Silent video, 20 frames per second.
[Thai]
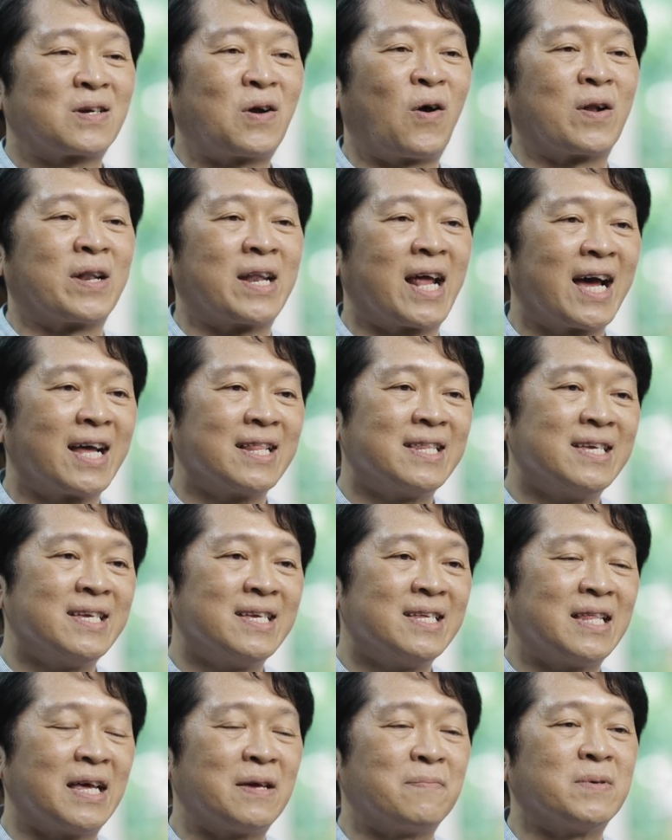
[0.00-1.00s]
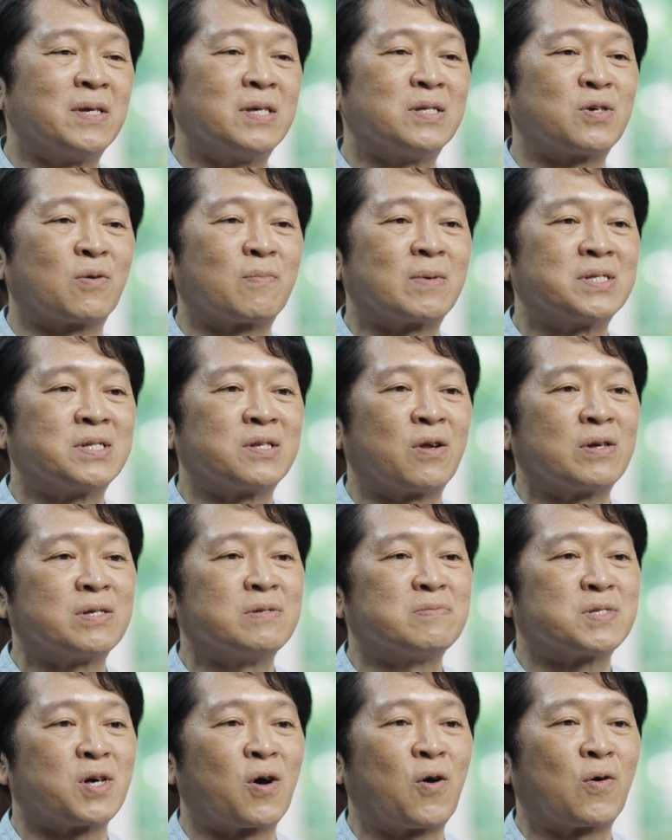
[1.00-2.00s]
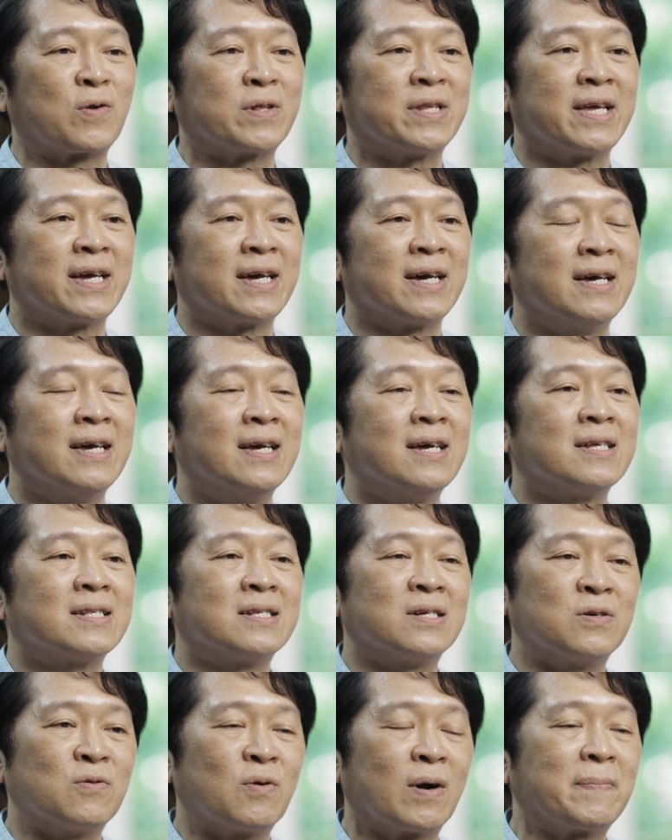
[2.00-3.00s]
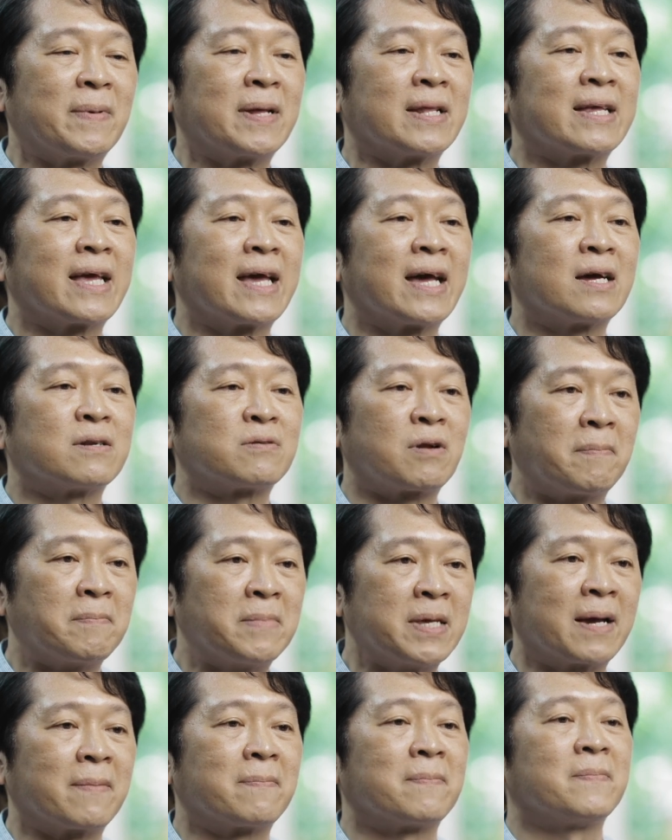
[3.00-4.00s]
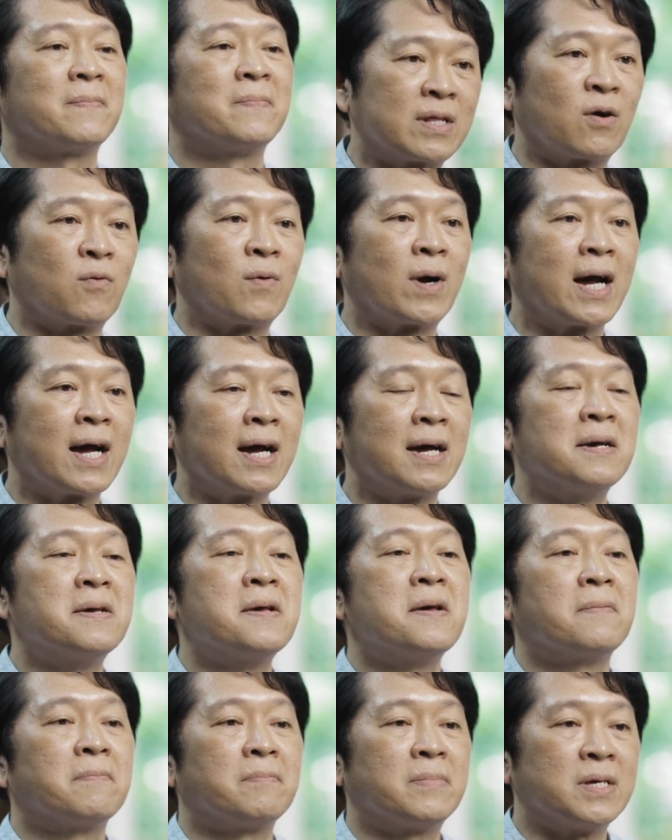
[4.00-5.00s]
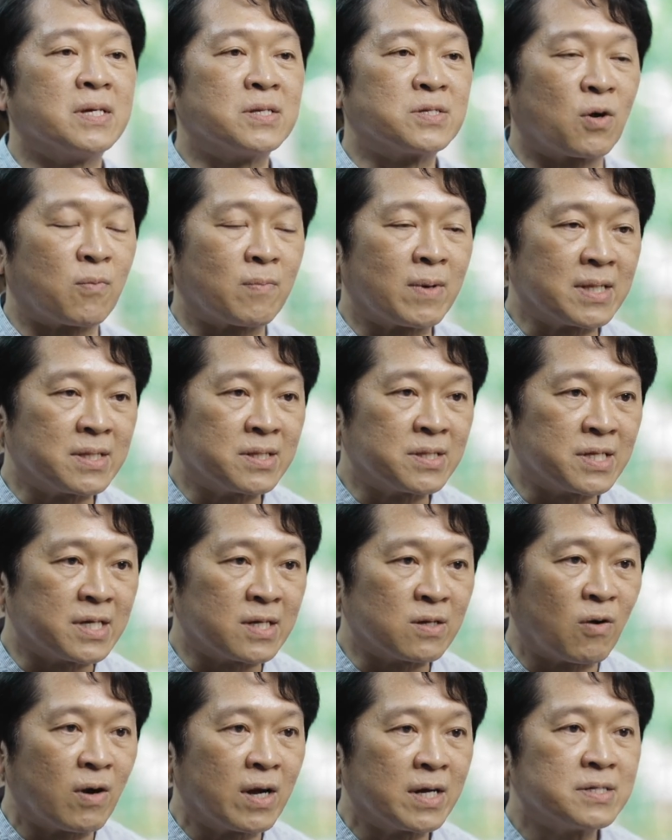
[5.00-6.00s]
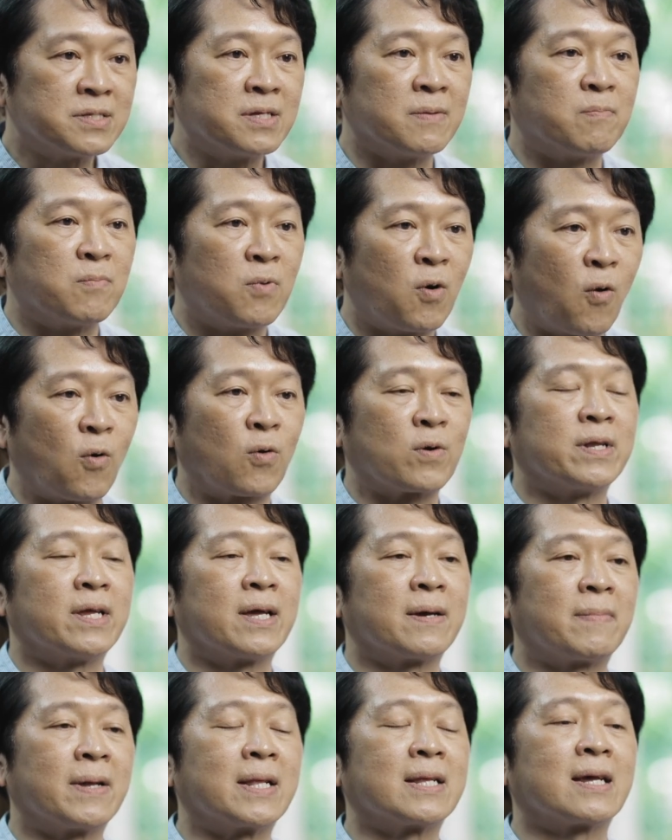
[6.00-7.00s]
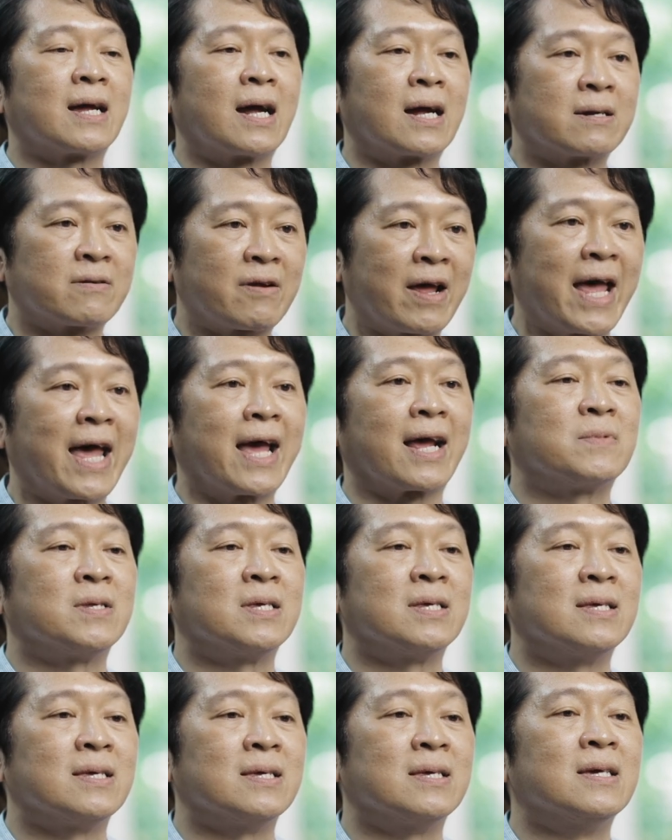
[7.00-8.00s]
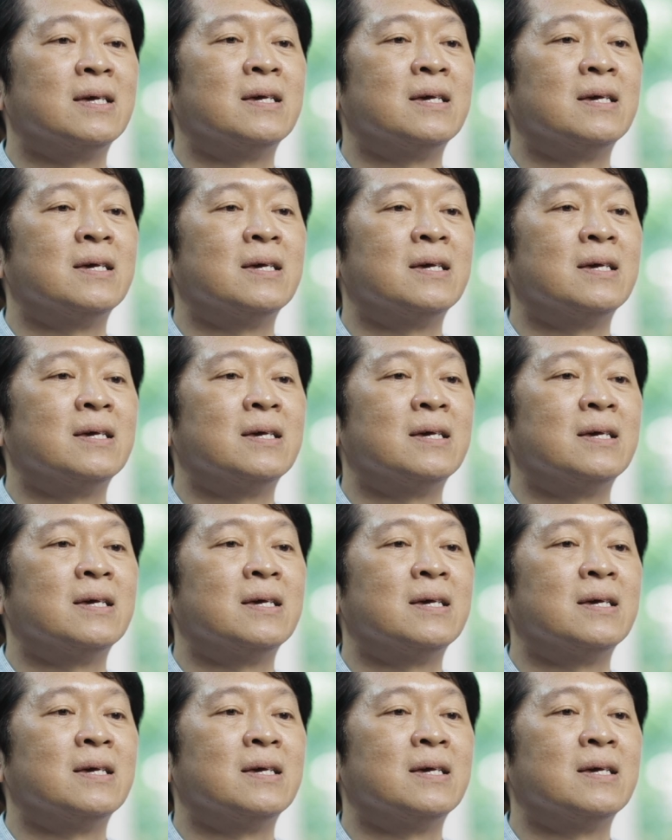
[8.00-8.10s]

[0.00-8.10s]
ก่อนหน้านี้ในปีสองพันสี่ร้อยสิบสองเนี่ยถือว่าเป็นแค่ระเบียบแต่ว่าปีสองพันสี่ร้อยสิบหกเนี่ยเป็นครั้งแรกที่